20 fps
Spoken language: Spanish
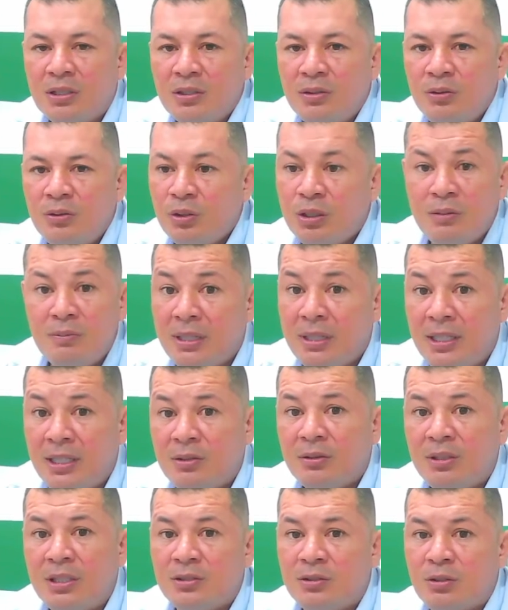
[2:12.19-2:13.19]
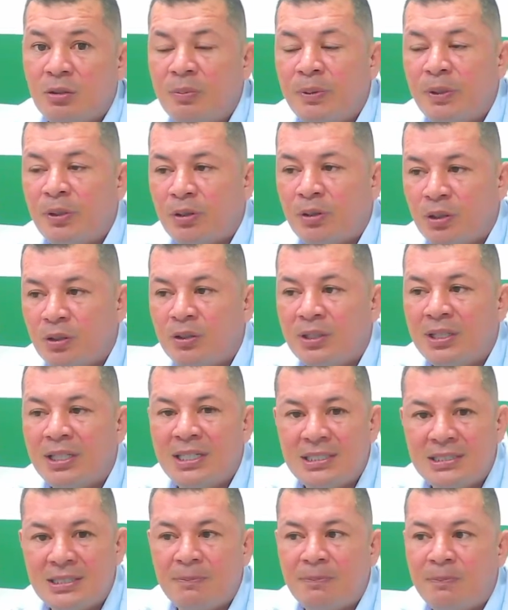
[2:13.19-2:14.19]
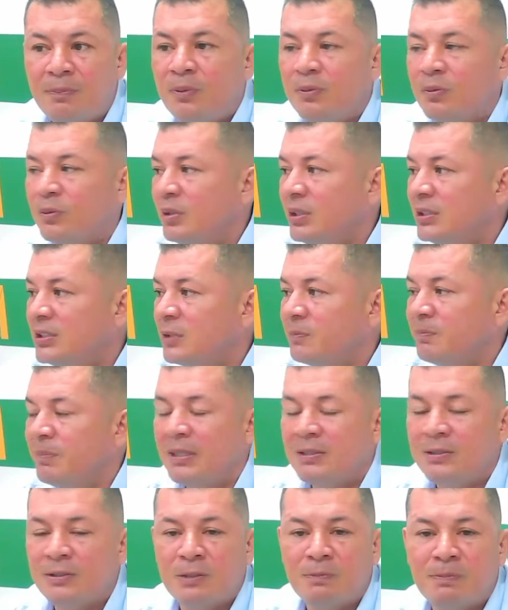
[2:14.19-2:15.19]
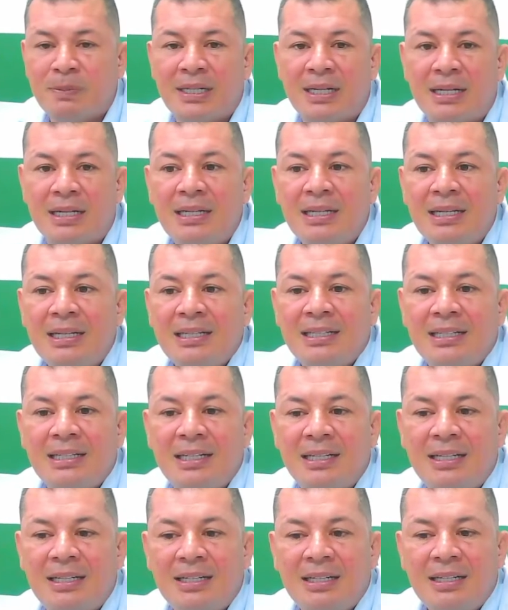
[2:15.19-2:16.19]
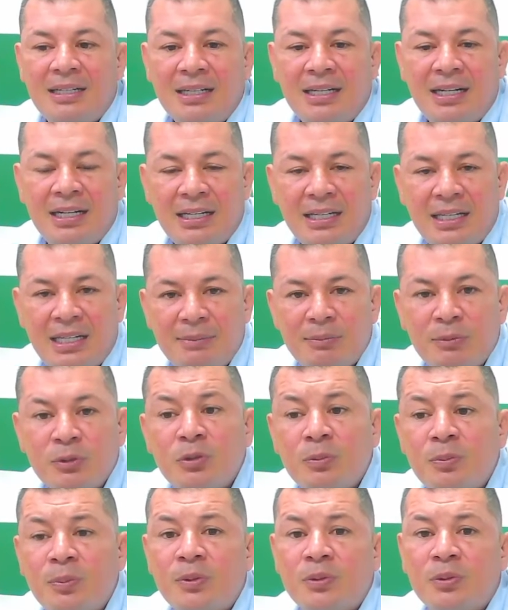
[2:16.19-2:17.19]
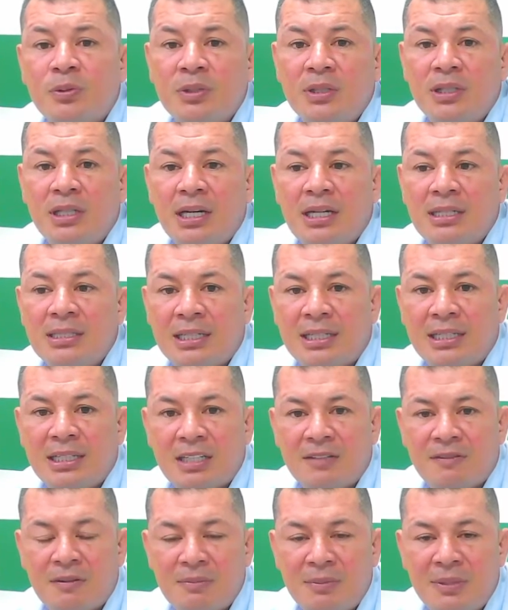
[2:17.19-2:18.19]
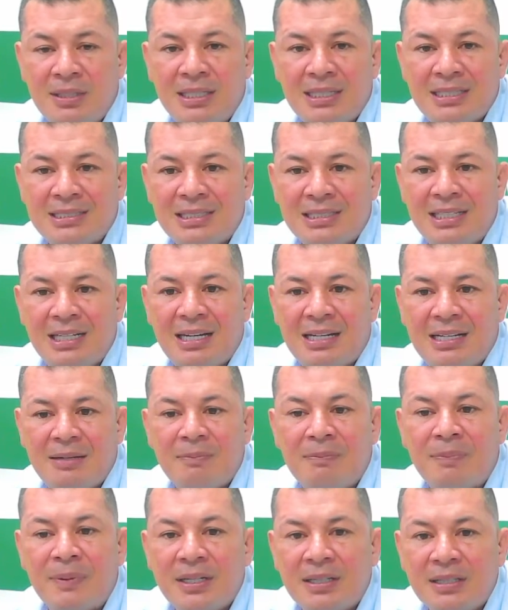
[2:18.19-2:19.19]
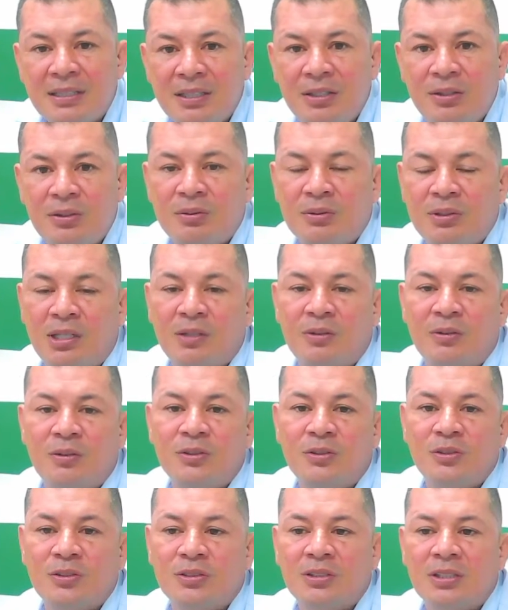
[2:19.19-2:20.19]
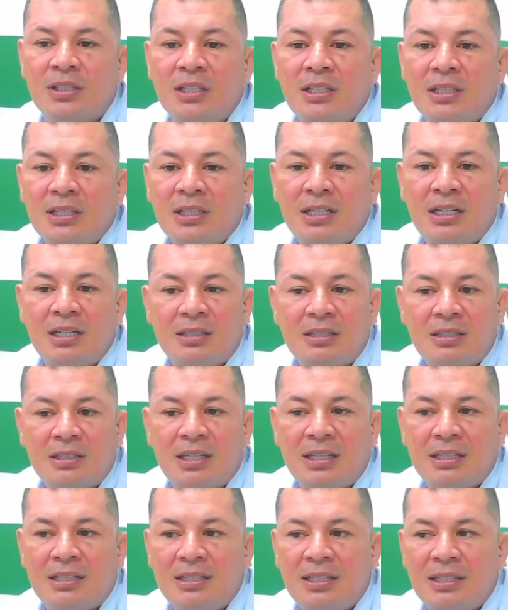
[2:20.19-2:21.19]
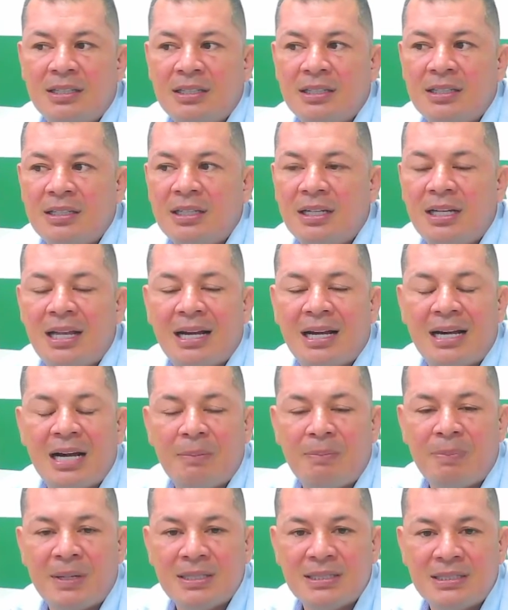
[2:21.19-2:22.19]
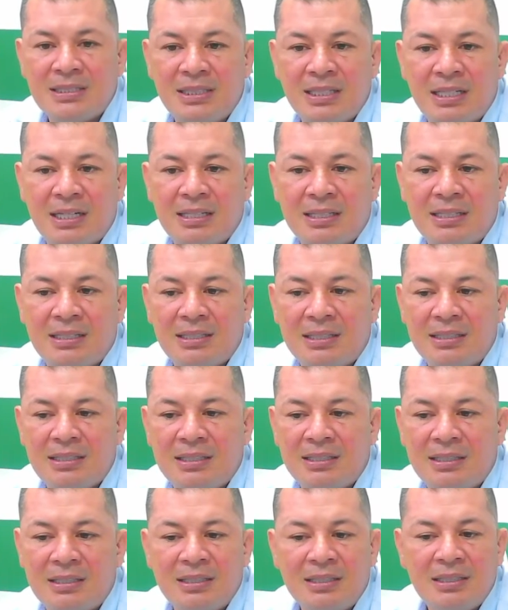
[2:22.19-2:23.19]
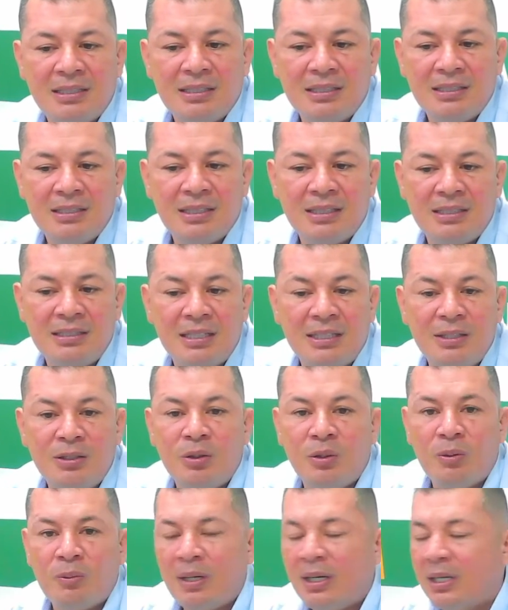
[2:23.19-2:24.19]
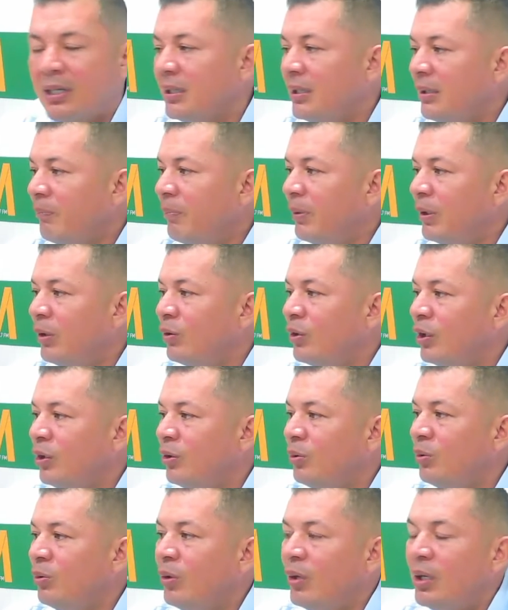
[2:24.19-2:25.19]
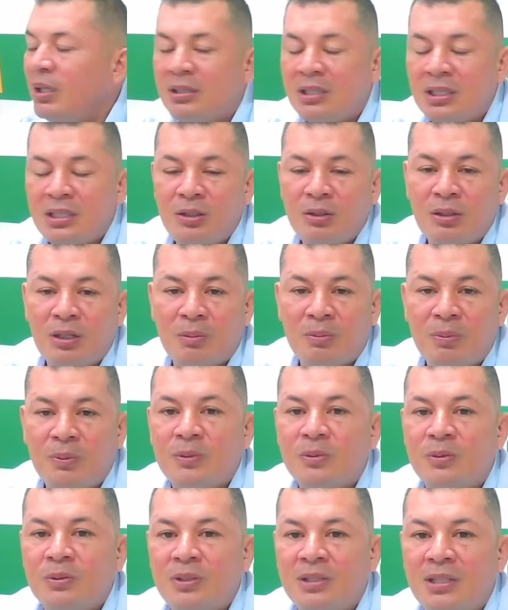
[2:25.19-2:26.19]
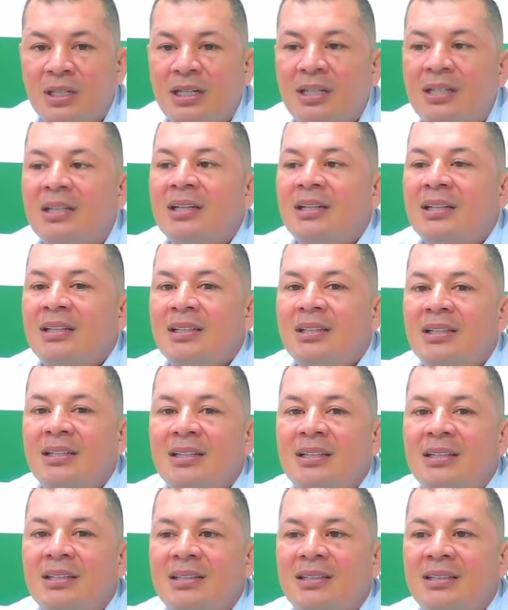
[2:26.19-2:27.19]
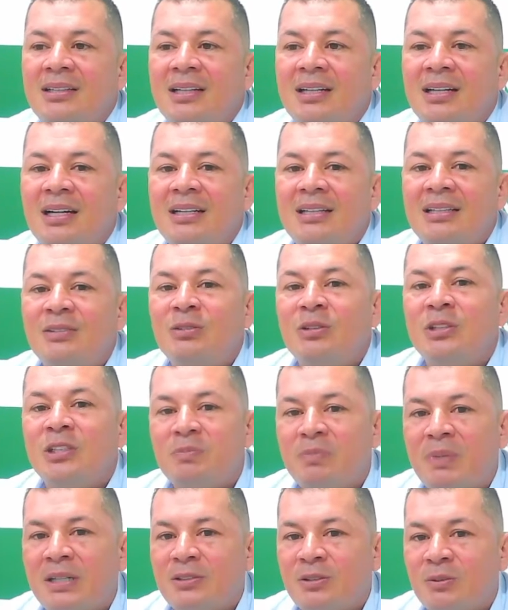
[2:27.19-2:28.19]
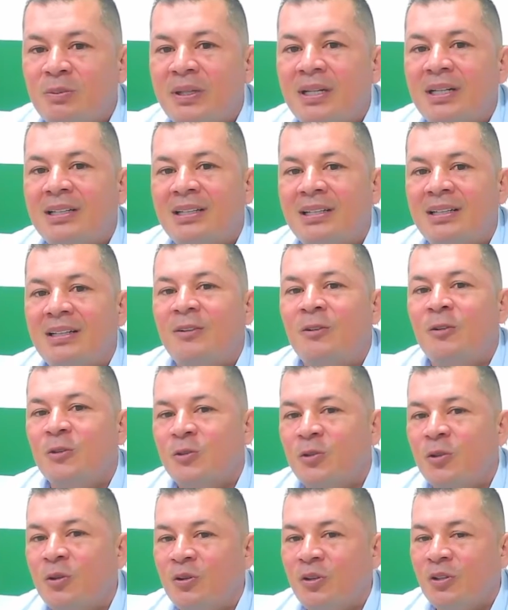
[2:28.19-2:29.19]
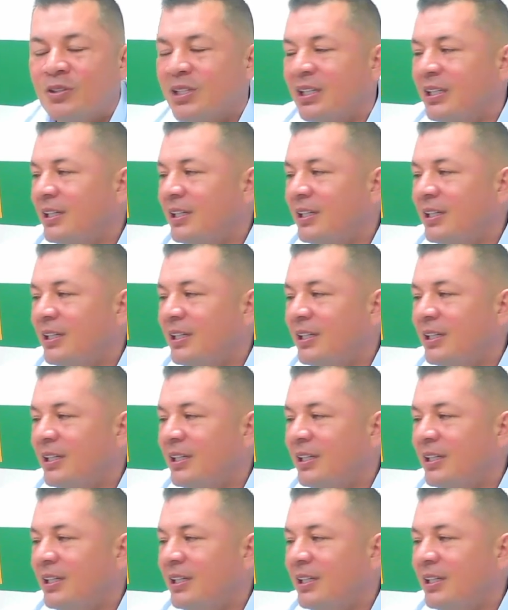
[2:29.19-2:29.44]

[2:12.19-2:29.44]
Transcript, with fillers: no es de eso, pero creo que este punto y este espacio es para que generemos oportunidades a aquellas familias que han emprendido negocios, que, que tienen la capacidad de, innovar, pero que no han tenido la oportunidad de, darles un espacio para que los conozcan.